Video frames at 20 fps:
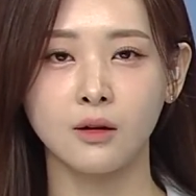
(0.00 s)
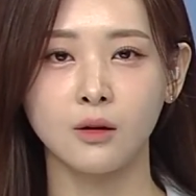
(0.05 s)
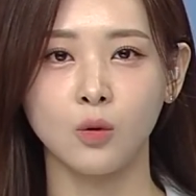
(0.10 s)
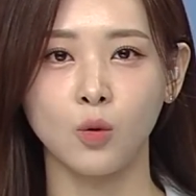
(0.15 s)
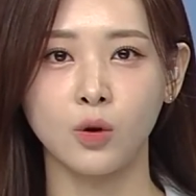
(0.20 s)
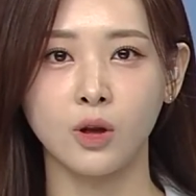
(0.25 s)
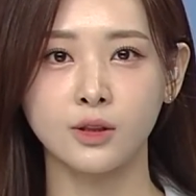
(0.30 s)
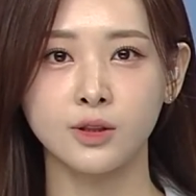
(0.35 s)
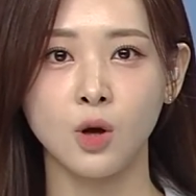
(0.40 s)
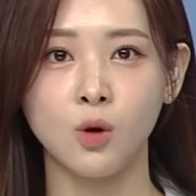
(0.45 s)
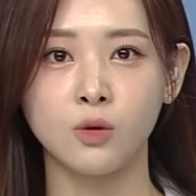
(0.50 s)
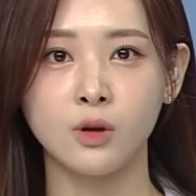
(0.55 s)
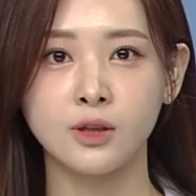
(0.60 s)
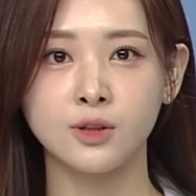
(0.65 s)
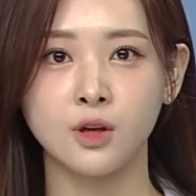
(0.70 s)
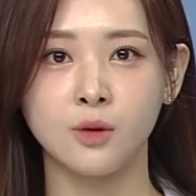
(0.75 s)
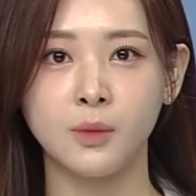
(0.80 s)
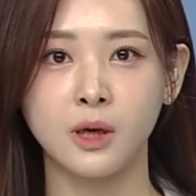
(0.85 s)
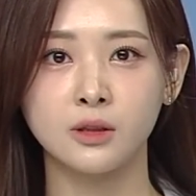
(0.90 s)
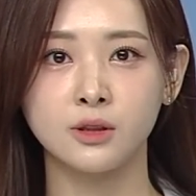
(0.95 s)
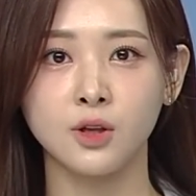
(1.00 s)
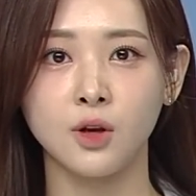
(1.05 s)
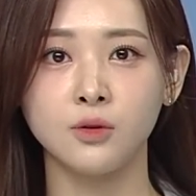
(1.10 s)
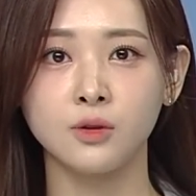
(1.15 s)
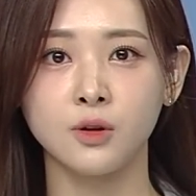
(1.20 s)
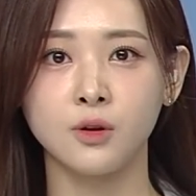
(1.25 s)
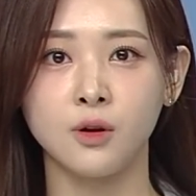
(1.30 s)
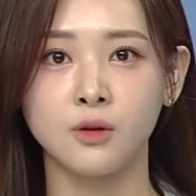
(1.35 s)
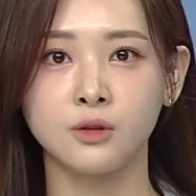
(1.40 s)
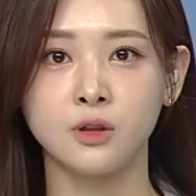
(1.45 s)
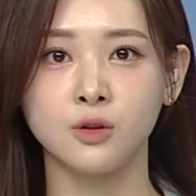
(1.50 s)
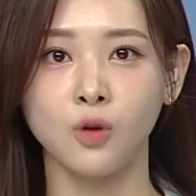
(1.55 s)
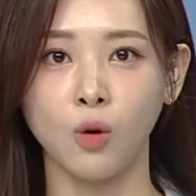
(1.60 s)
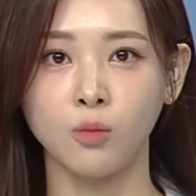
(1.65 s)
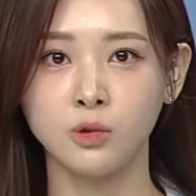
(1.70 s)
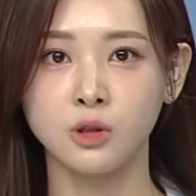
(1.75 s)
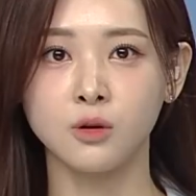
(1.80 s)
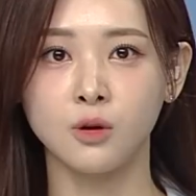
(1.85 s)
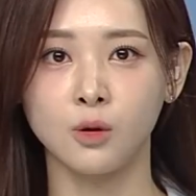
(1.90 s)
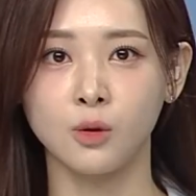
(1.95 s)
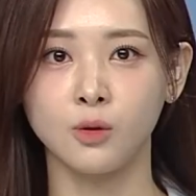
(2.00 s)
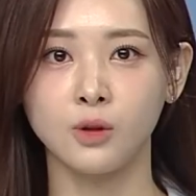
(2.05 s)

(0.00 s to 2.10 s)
올해 서울에서만 1000건을 넘은 걸로